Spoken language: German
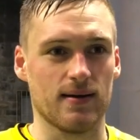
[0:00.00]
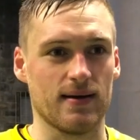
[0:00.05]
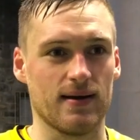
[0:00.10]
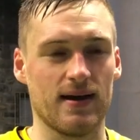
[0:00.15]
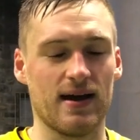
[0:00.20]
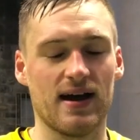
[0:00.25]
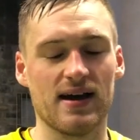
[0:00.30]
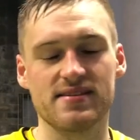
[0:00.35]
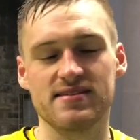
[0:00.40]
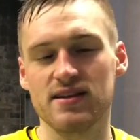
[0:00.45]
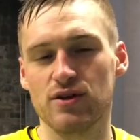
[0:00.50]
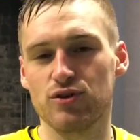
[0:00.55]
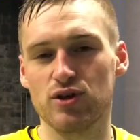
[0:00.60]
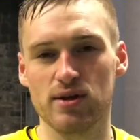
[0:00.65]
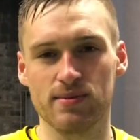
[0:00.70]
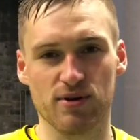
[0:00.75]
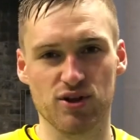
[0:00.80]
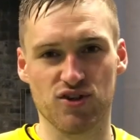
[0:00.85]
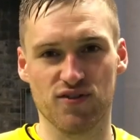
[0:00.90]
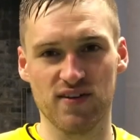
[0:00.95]
Ja, es ist natürlich
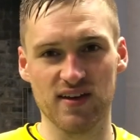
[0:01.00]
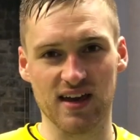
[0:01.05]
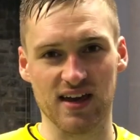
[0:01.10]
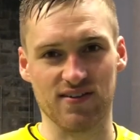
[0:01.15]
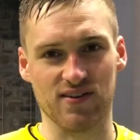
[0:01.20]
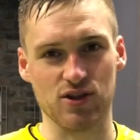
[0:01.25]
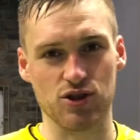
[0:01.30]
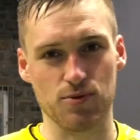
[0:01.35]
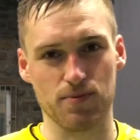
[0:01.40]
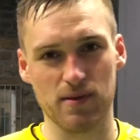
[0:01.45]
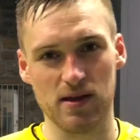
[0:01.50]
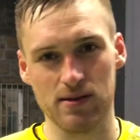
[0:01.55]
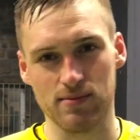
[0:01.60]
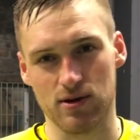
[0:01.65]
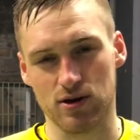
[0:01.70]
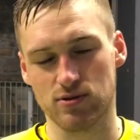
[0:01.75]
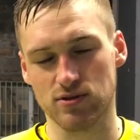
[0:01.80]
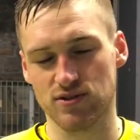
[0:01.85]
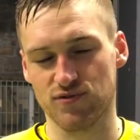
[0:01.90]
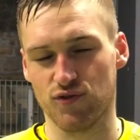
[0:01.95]
immer schwierig, wenn ein Spiel
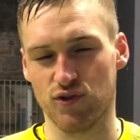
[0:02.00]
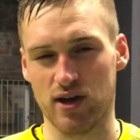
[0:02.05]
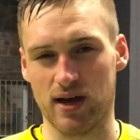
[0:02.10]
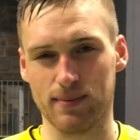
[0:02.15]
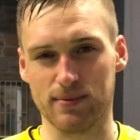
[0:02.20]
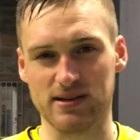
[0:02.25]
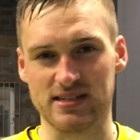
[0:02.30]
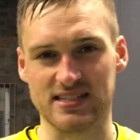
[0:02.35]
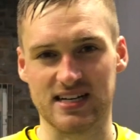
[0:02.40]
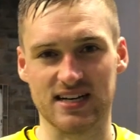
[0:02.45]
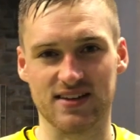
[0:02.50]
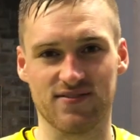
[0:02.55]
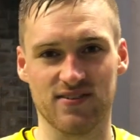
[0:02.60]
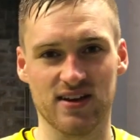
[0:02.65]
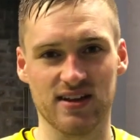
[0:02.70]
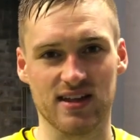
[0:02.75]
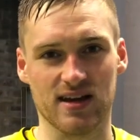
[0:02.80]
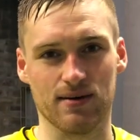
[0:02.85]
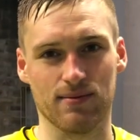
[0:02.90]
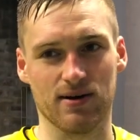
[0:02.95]
mal kurz vorher abgesagt
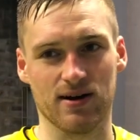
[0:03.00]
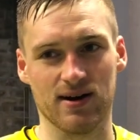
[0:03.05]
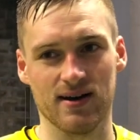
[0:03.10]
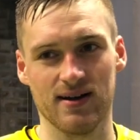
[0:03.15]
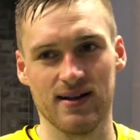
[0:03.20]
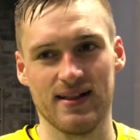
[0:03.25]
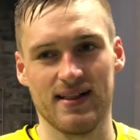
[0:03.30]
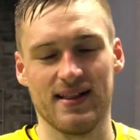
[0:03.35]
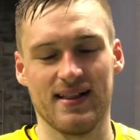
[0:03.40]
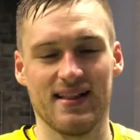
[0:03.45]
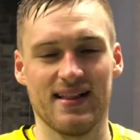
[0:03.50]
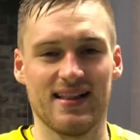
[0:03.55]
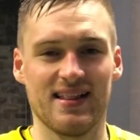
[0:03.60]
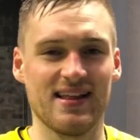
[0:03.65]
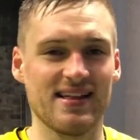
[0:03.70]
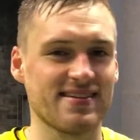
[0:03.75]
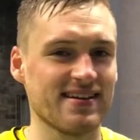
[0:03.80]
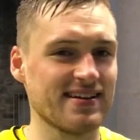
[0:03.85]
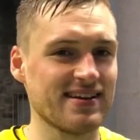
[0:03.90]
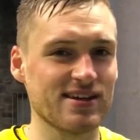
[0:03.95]
wird, aber
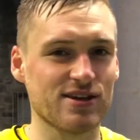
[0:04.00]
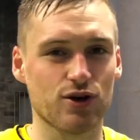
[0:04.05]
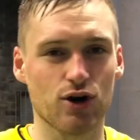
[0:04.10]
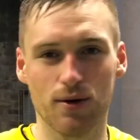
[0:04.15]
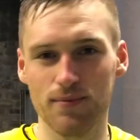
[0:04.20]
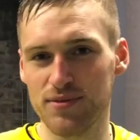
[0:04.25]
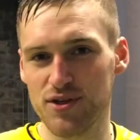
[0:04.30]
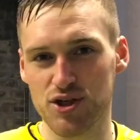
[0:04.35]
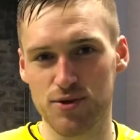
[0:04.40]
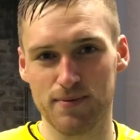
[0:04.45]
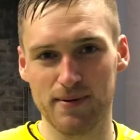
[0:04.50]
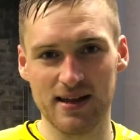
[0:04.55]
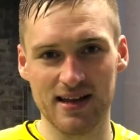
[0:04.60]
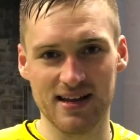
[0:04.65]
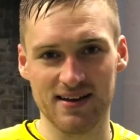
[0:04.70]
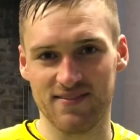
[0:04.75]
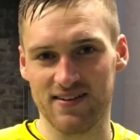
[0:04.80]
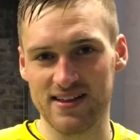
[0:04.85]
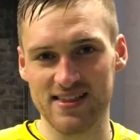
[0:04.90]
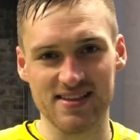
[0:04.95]
letztendlich kommen die
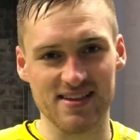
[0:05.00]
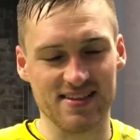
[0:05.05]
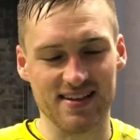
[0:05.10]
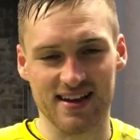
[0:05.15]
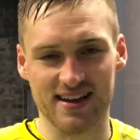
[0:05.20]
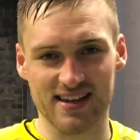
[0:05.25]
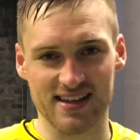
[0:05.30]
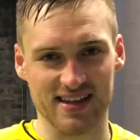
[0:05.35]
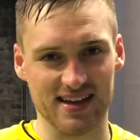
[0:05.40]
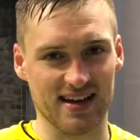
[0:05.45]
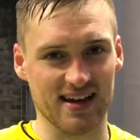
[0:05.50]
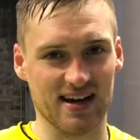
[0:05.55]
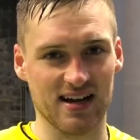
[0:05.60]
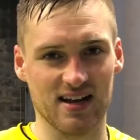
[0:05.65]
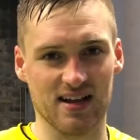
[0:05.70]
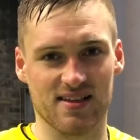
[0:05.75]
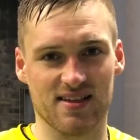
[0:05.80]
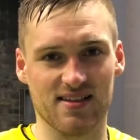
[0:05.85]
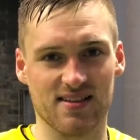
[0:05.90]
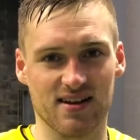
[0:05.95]
Spiele, wann ist eigentlich egal.
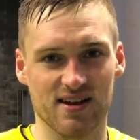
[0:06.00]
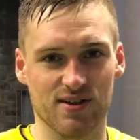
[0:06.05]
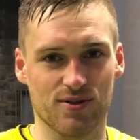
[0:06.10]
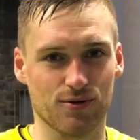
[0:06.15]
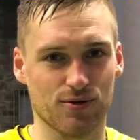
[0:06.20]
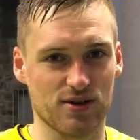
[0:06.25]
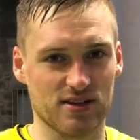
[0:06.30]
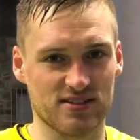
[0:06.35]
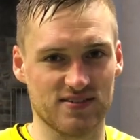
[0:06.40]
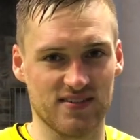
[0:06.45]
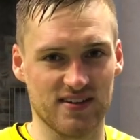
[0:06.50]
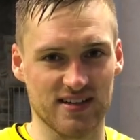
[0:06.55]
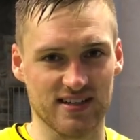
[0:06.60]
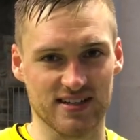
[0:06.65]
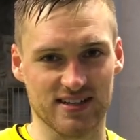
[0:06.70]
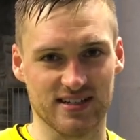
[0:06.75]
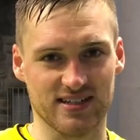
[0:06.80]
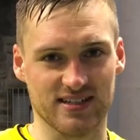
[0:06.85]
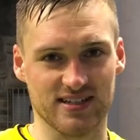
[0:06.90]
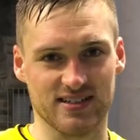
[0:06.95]
Jetzt ist halt so, dass
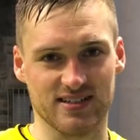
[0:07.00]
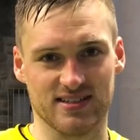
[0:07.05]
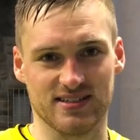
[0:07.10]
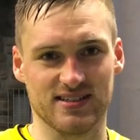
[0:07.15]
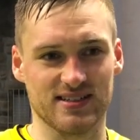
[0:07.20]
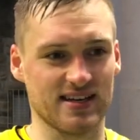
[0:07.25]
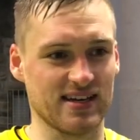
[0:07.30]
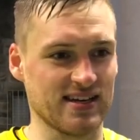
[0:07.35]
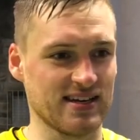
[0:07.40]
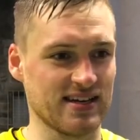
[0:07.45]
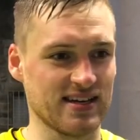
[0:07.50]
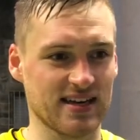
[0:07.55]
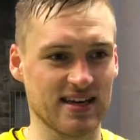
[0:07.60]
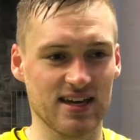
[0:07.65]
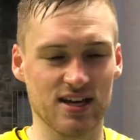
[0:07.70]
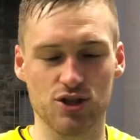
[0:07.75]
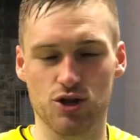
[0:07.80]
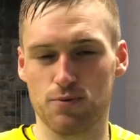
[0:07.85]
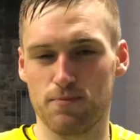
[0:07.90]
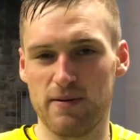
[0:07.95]
wir äh,
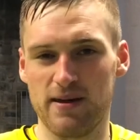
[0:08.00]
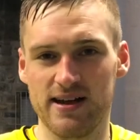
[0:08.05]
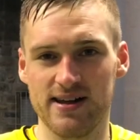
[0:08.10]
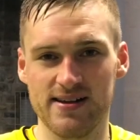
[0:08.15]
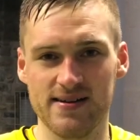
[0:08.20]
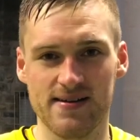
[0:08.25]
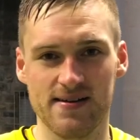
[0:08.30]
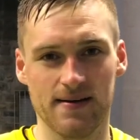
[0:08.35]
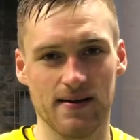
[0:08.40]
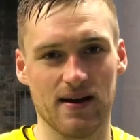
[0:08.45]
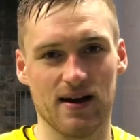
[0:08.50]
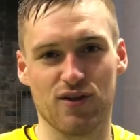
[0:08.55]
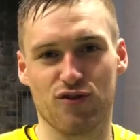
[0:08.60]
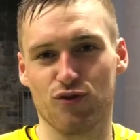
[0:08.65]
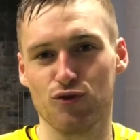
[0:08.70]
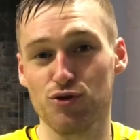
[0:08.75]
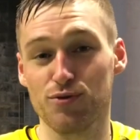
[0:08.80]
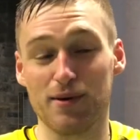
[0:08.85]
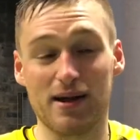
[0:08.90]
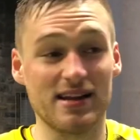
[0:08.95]
regenerieren, spielen. Als
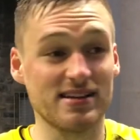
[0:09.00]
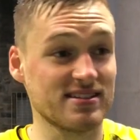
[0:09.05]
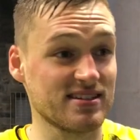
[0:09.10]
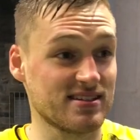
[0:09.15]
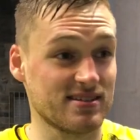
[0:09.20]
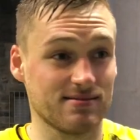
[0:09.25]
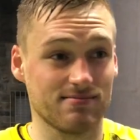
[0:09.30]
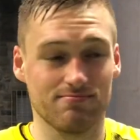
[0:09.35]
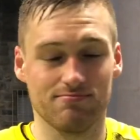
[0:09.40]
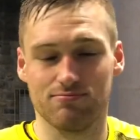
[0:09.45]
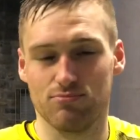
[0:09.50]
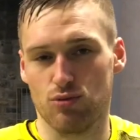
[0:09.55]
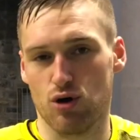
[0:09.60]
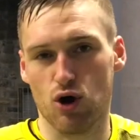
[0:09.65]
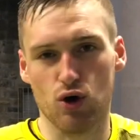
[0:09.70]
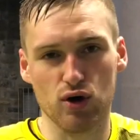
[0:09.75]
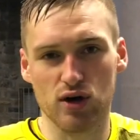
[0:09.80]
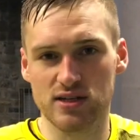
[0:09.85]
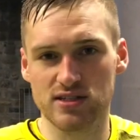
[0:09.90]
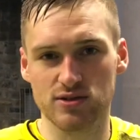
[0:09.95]
Fußball ist es
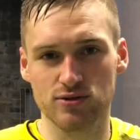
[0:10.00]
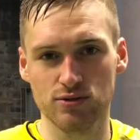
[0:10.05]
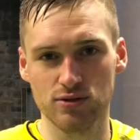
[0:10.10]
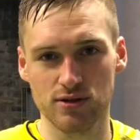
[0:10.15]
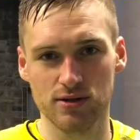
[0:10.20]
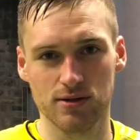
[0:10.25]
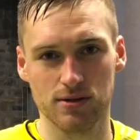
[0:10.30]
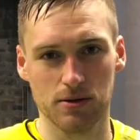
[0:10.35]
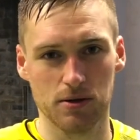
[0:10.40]
auch ganz gut.